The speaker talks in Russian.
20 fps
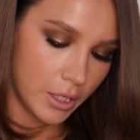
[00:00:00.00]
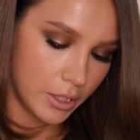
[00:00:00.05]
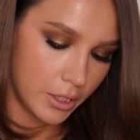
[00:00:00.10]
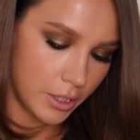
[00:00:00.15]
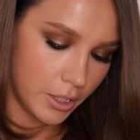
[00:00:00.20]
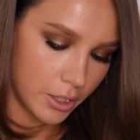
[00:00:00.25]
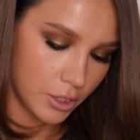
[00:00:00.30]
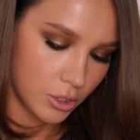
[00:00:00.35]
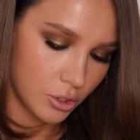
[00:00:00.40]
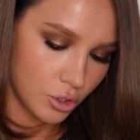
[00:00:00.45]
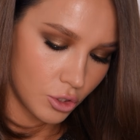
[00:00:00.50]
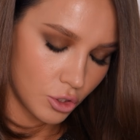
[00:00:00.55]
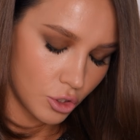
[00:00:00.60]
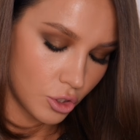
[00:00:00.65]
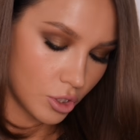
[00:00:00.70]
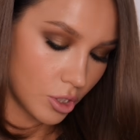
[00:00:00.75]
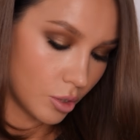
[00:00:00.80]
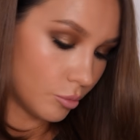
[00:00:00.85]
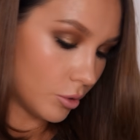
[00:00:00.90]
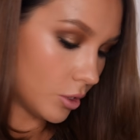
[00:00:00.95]
Есть с
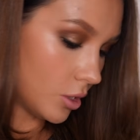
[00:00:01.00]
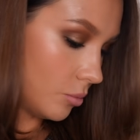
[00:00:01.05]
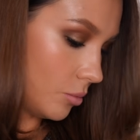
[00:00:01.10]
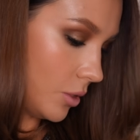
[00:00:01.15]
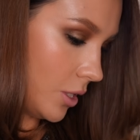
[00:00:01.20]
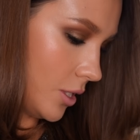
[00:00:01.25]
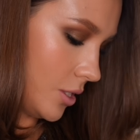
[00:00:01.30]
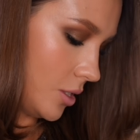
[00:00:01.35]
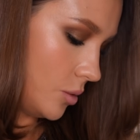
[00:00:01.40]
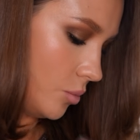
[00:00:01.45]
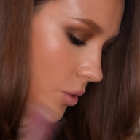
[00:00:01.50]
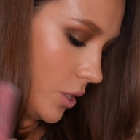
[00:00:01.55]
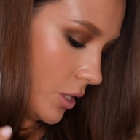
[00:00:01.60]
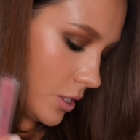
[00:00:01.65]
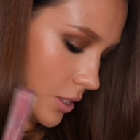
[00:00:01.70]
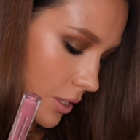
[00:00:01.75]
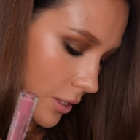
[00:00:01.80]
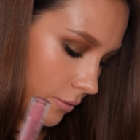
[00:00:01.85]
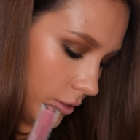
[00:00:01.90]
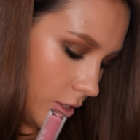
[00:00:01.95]
шиммером, есть
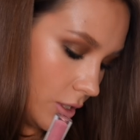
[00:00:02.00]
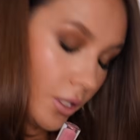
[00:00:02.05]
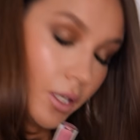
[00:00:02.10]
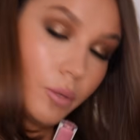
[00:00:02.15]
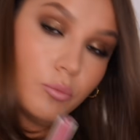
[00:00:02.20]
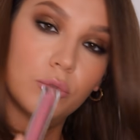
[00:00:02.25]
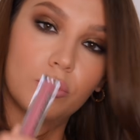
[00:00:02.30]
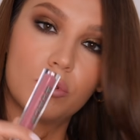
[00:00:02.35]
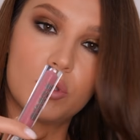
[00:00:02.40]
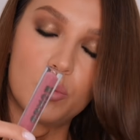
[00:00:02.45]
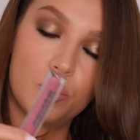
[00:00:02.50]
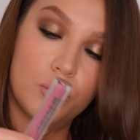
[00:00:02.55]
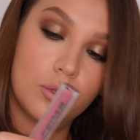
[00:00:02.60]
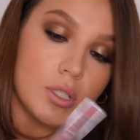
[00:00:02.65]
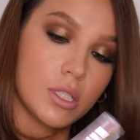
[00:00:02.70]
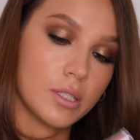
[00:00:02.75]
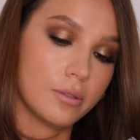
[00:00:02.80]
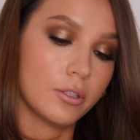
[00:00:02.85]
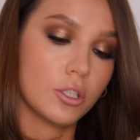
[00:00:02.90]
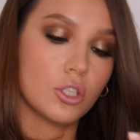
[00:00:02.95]
без. Наверное, я буду
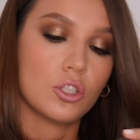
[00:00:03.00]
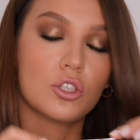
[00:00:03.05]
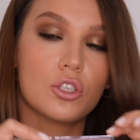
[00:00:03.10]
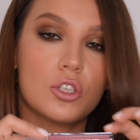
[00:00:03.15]
использовать с